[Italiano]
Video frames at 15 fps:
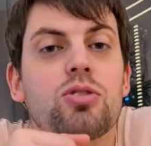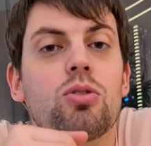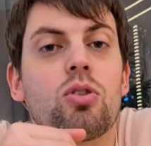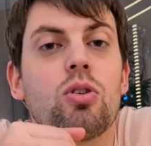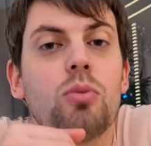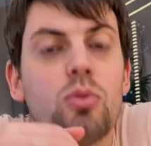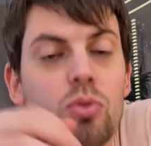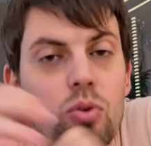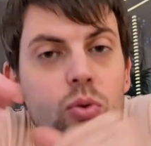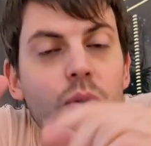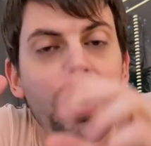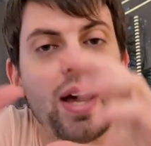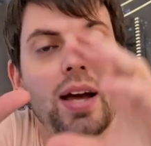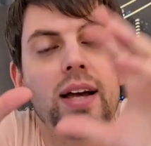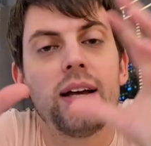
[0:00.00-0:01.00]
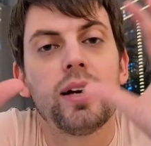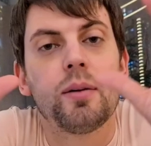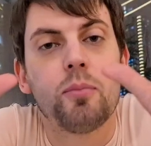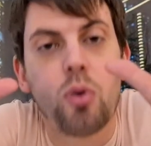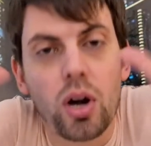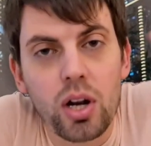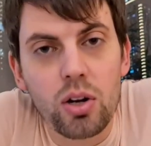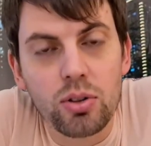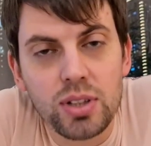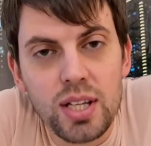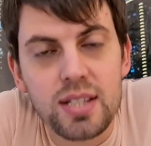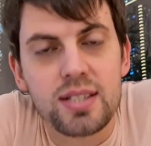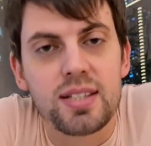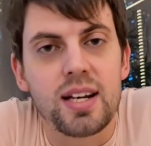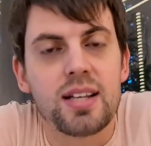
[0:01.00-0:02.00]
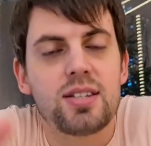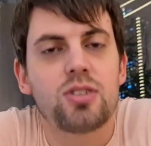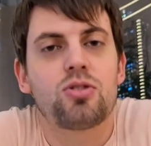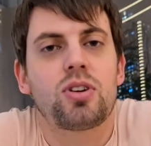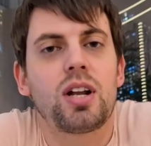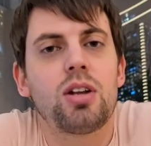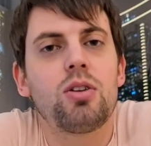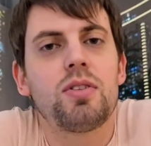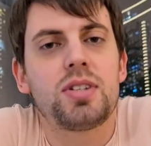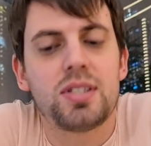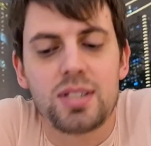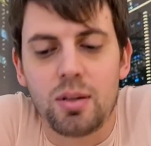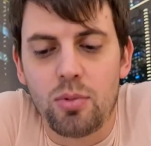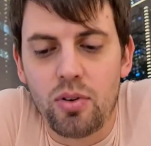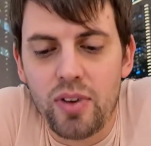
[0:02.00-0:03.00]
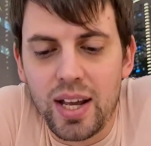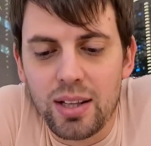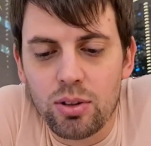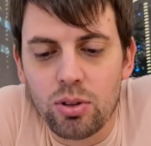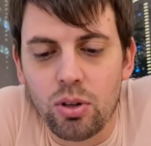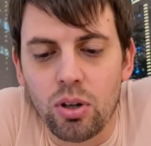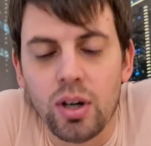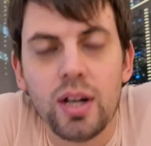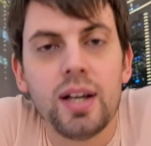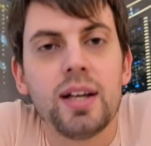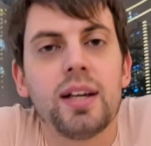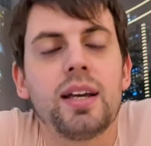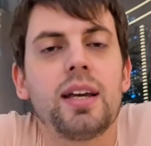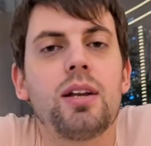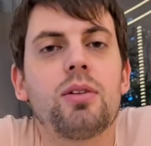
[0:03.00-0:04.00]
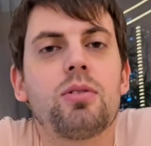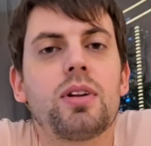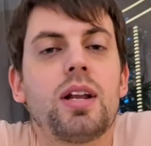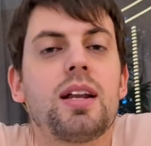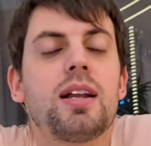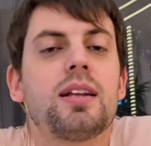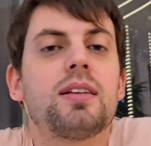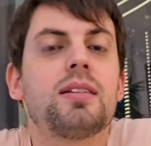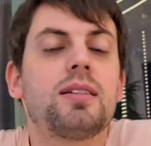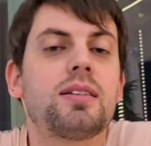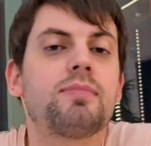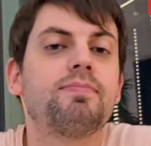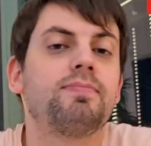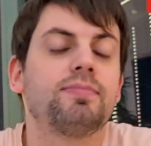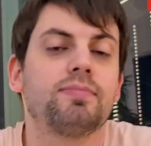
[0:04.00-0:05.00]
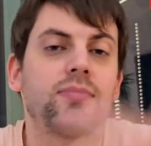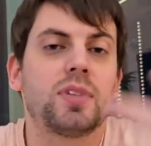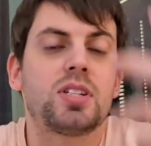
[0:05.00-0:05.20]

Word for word: Sono comunque buone notizie, nel senso che la Juve si sta muovendo in, nel,